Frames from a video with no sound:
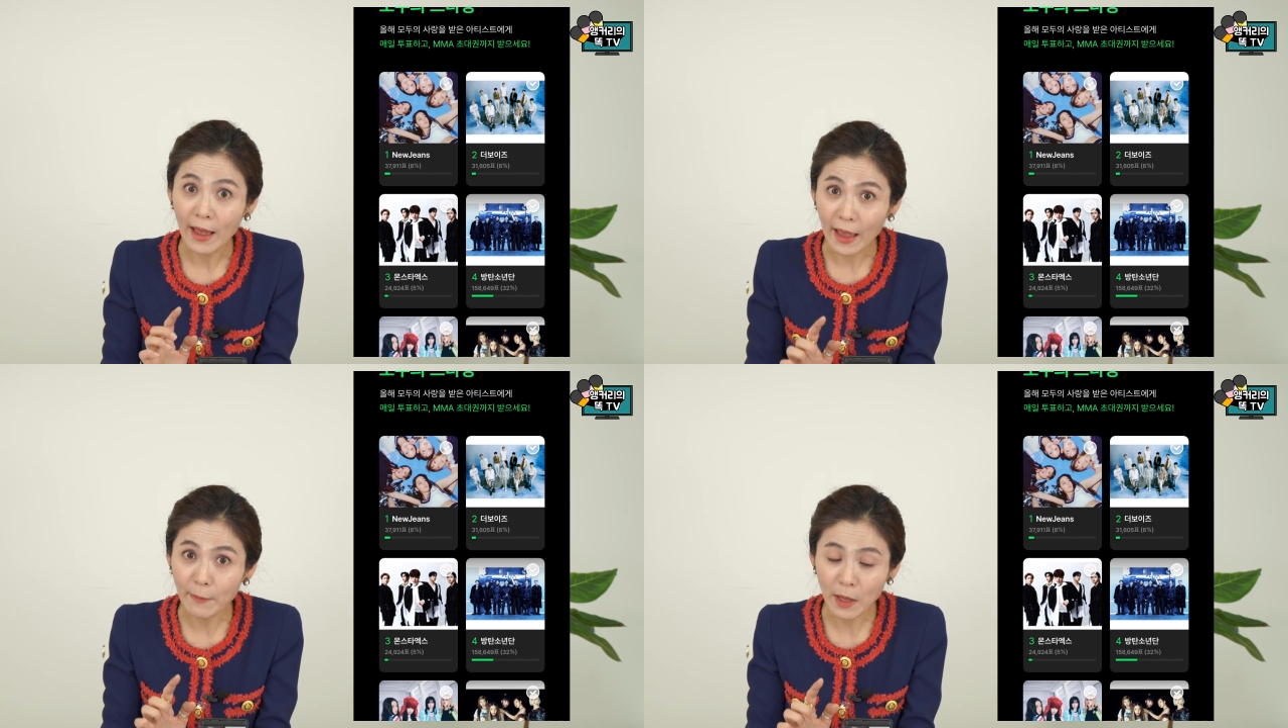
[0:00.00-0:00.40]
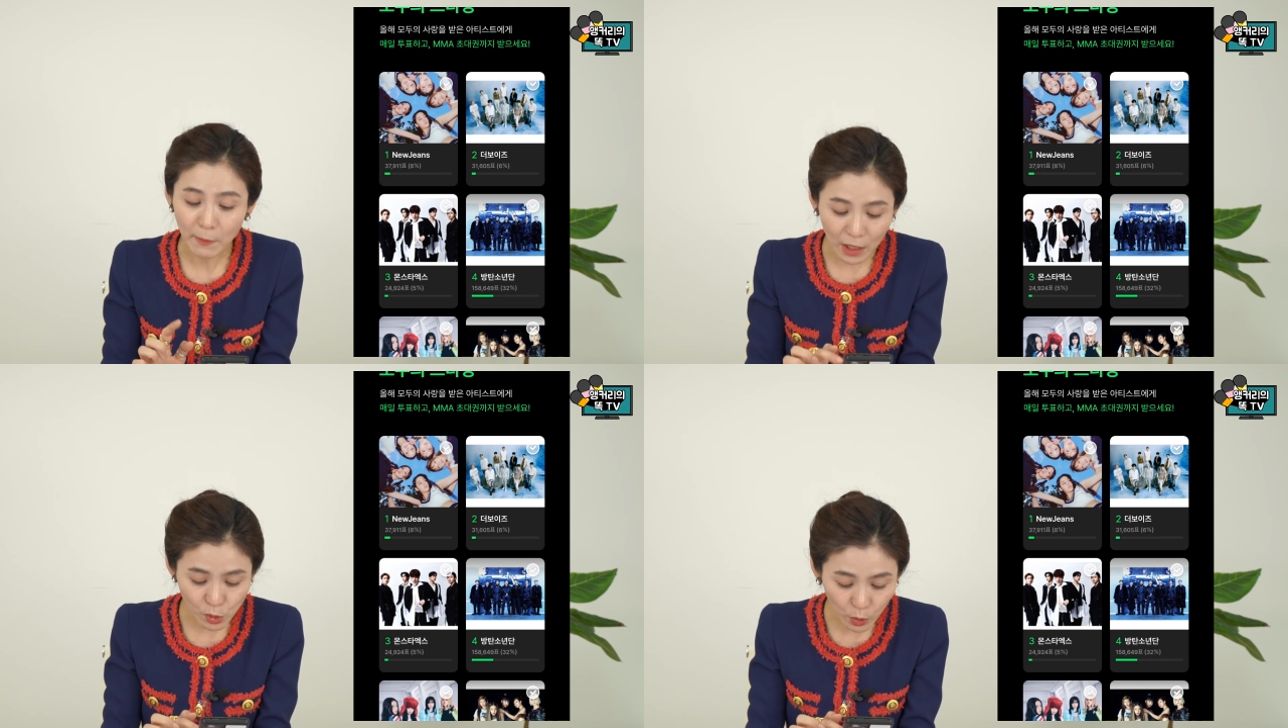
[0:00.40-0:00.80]

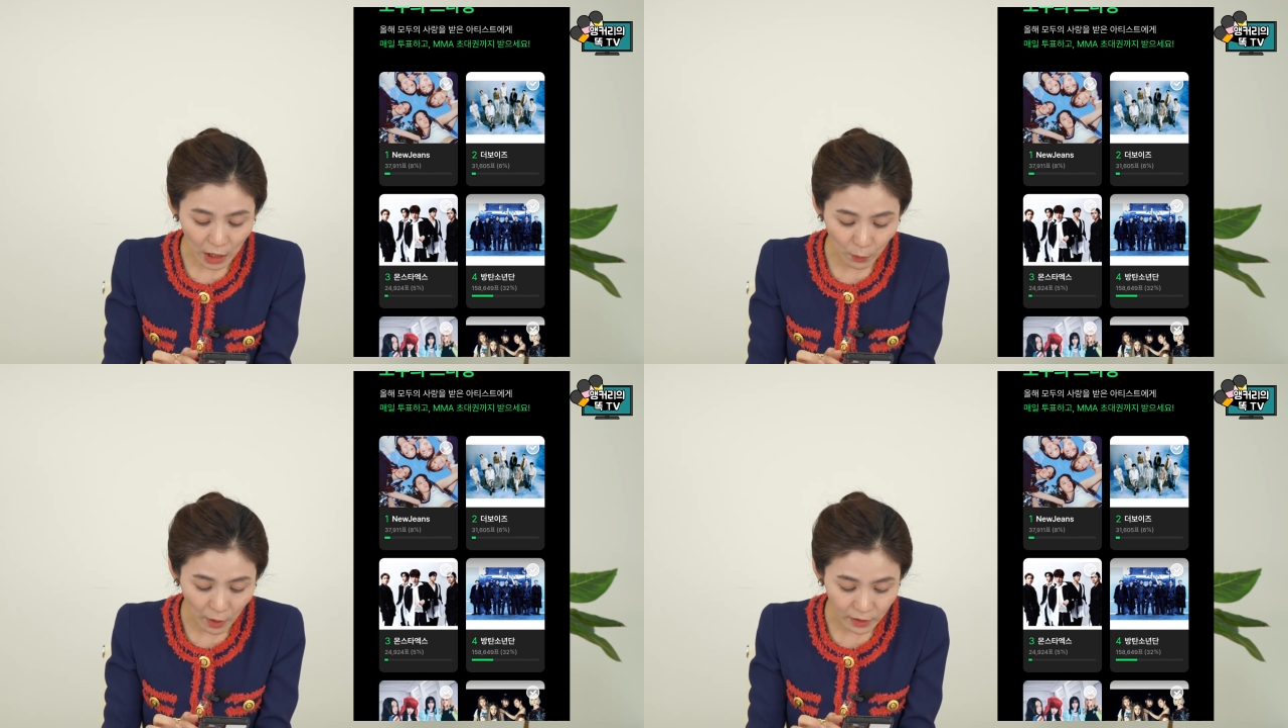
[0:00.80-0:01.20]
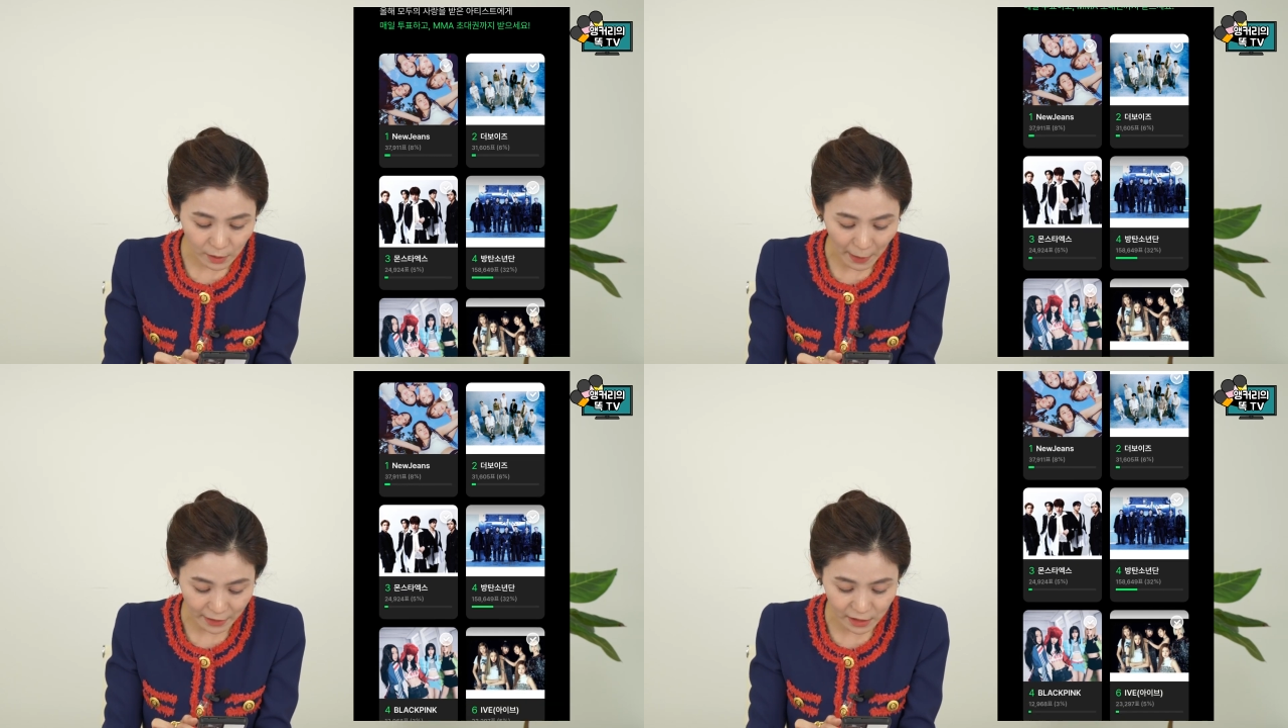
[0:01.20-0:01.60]
MMA 초대권을
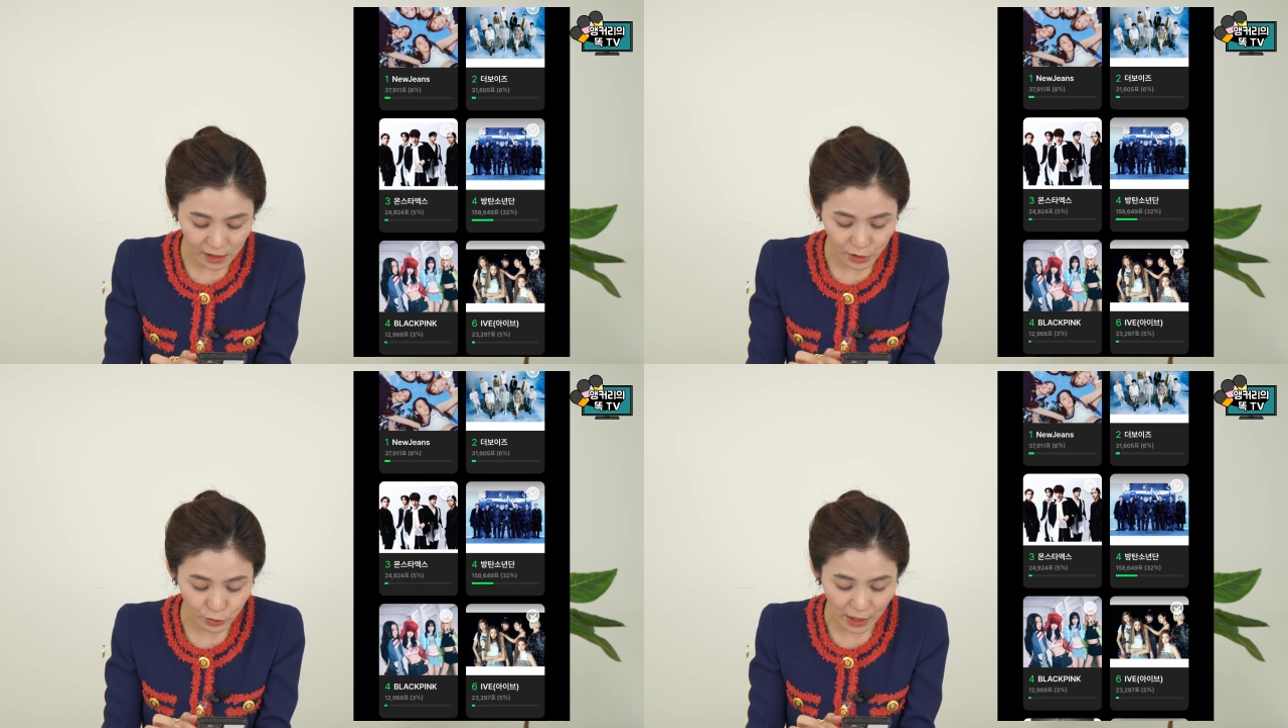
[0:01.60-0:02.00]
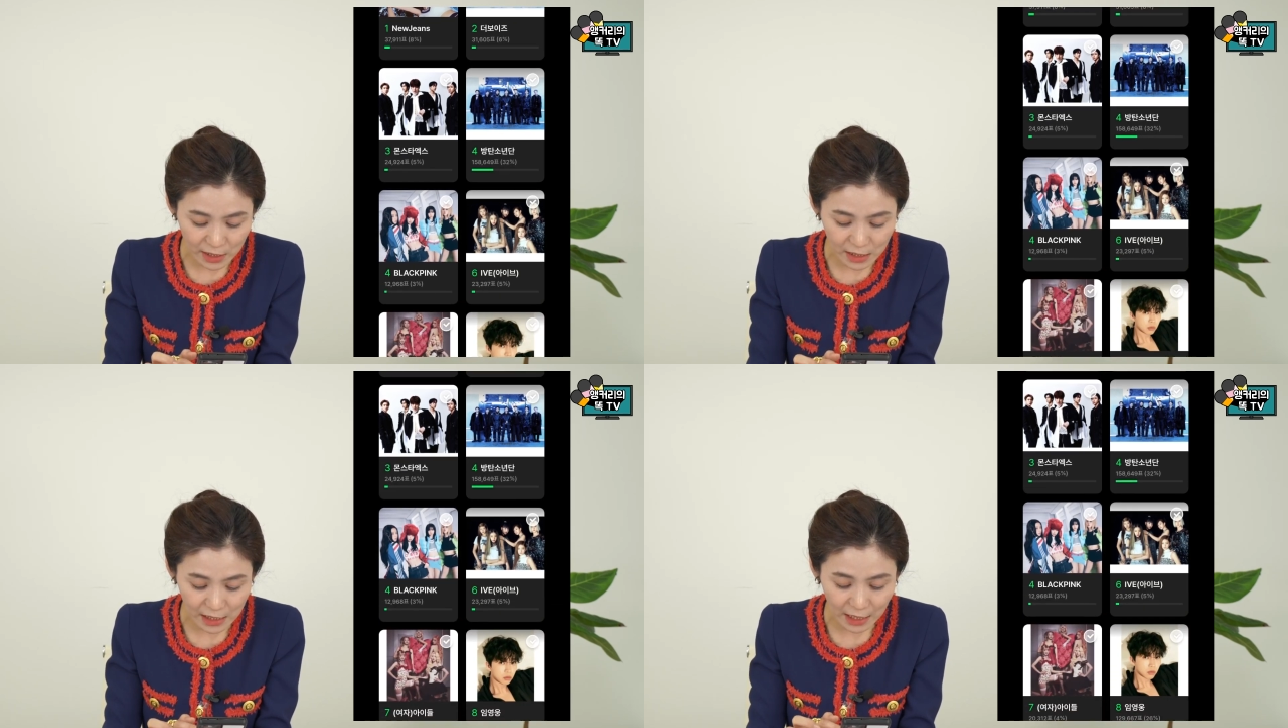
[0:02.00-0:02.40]
받으실 수가
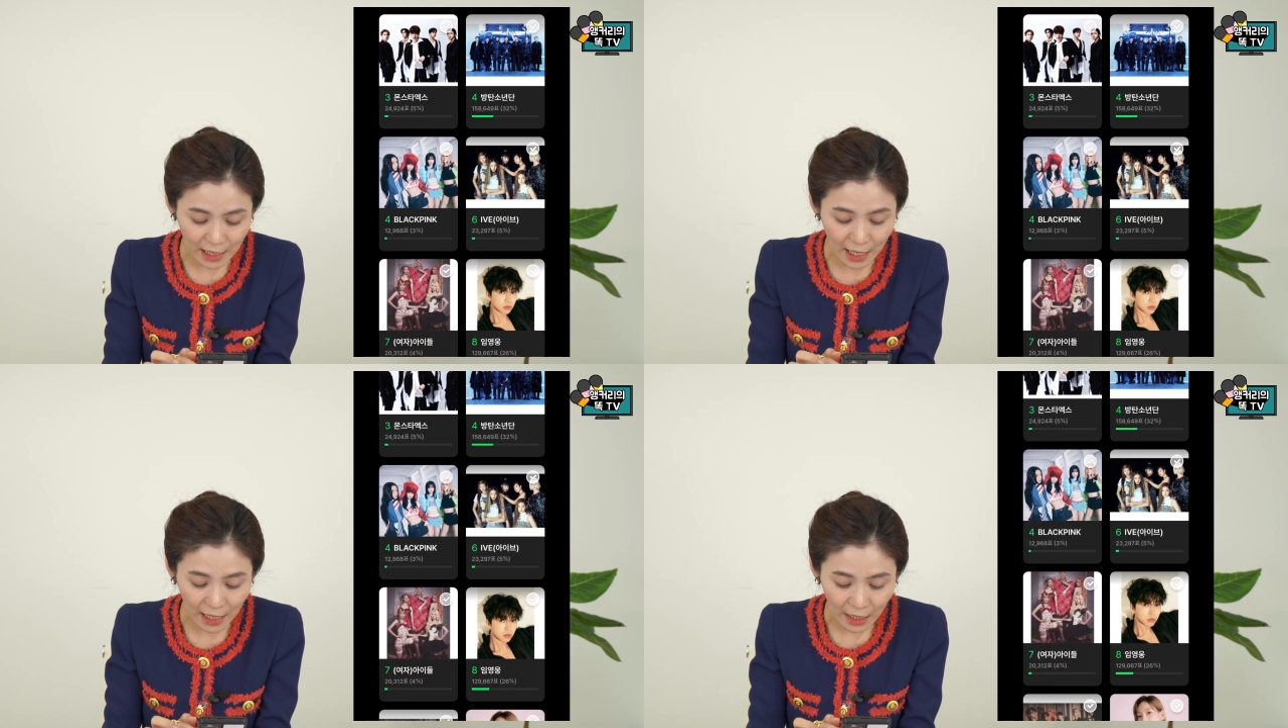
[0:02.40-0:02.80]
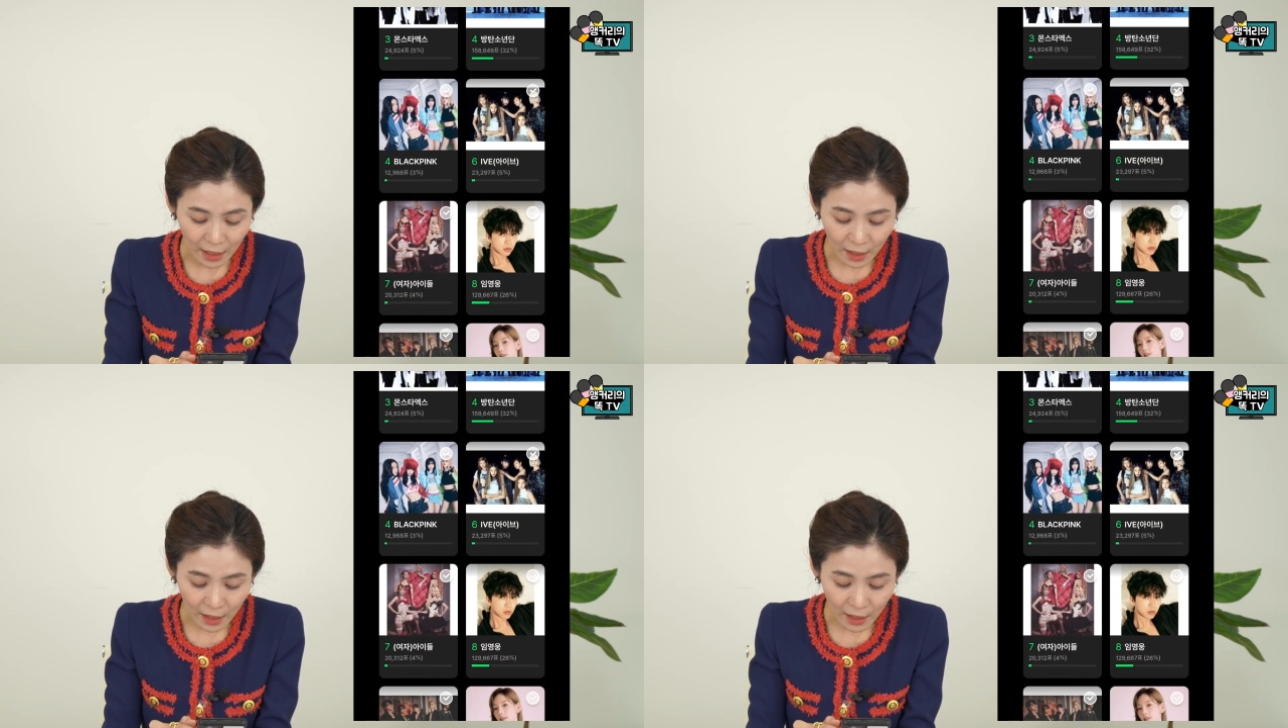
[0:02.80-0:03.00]
있으니까